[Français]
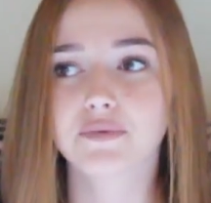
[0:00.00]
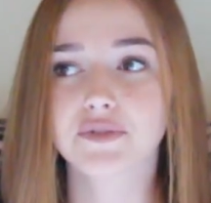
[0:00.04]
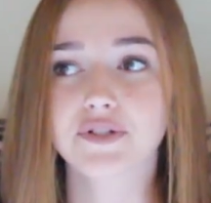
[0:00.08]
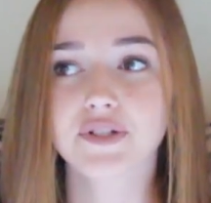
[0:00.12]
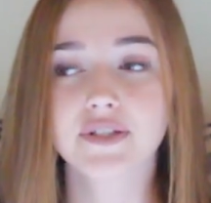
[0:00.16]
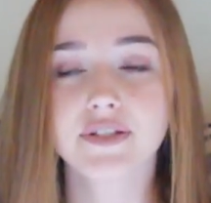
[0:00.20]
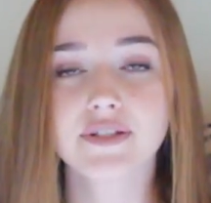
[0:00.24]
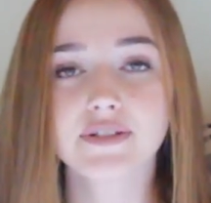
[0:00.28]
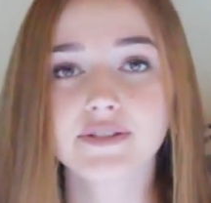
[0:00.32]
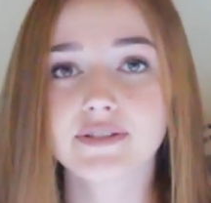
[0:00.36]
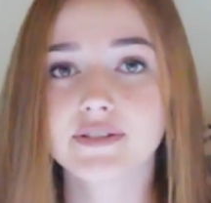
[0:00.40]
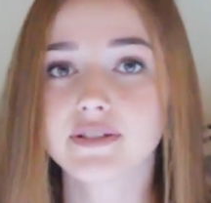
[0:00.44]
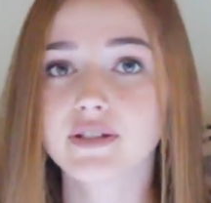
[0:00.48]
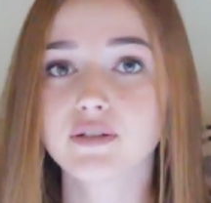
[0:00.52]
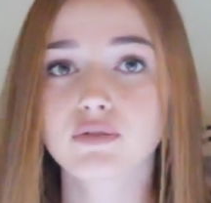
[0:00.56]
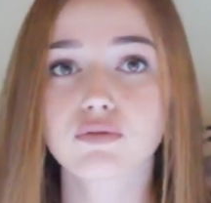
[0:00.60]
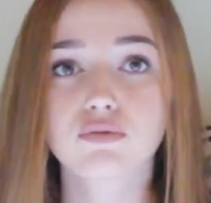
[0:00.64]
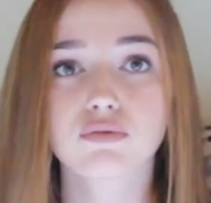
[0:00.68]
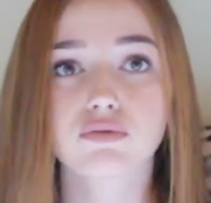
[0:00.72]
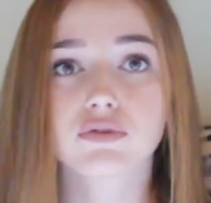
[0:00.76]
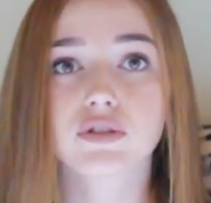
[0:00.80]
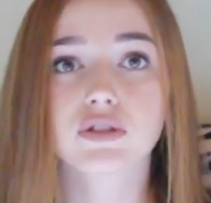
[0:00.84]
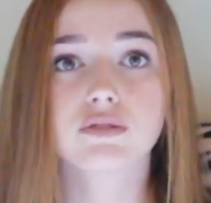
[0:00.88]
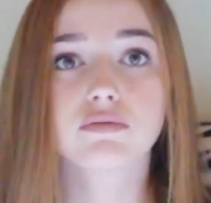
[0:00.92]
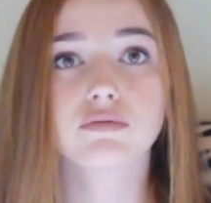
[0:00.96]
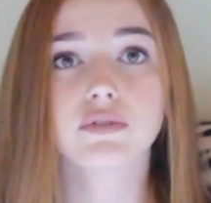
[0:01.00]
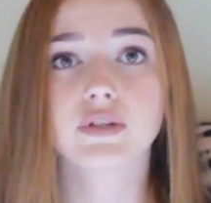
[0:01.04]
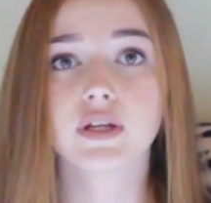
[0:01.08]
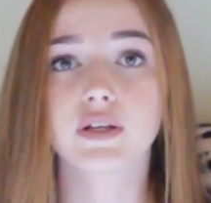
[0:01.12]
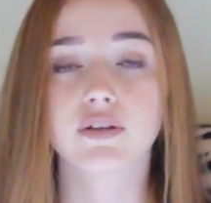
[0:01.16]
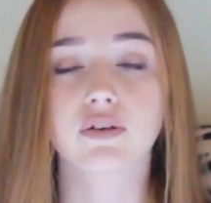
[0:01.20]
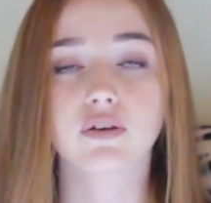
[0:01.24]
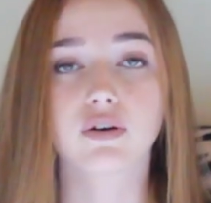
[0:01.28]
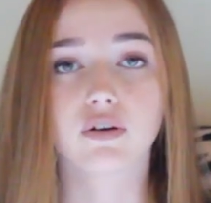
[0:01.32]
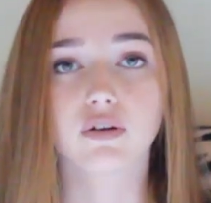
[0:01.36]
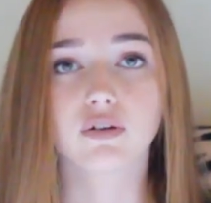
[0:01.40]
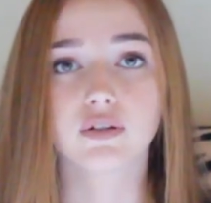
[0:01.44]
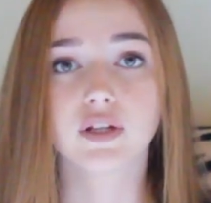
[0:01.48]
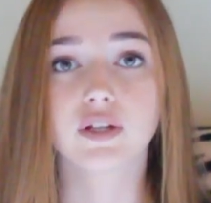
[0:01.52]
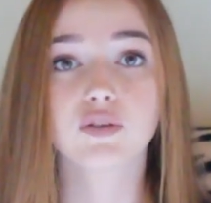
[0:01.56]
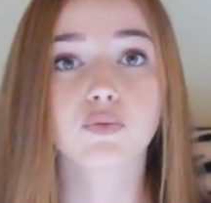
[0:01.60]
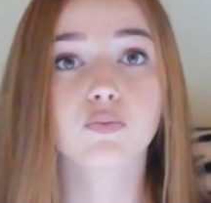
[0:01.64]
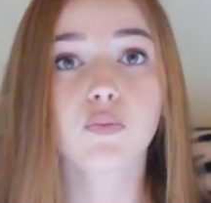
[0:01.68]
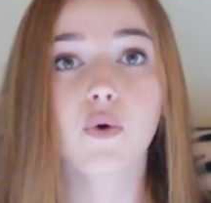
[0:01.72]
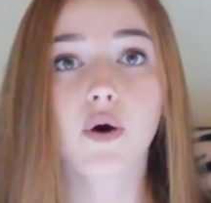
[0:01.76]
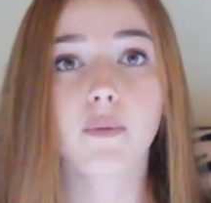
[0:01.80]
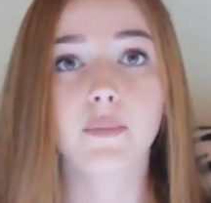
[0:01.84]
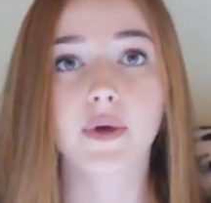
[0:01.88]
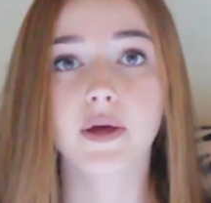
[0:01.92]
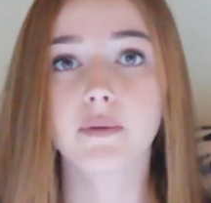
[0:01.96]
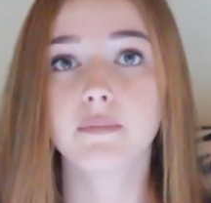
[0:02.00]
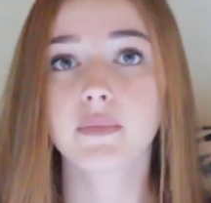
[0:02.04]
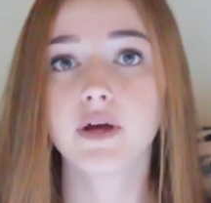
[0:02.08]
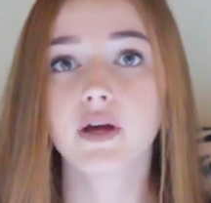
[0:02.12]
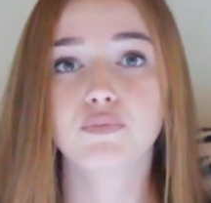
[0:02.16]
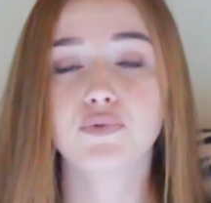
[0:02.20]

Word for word: j'ai décidé de continuer d'être d'être moi-même,